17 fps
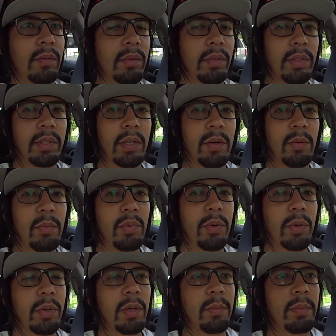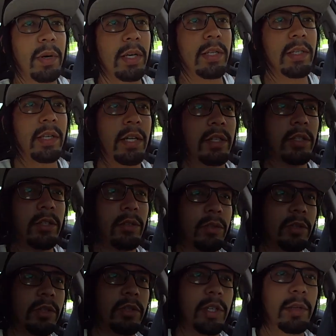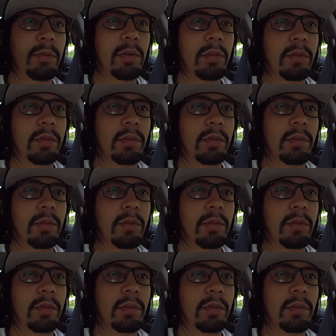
Vou mostrar um pouco da paisagem de hoje aqui pra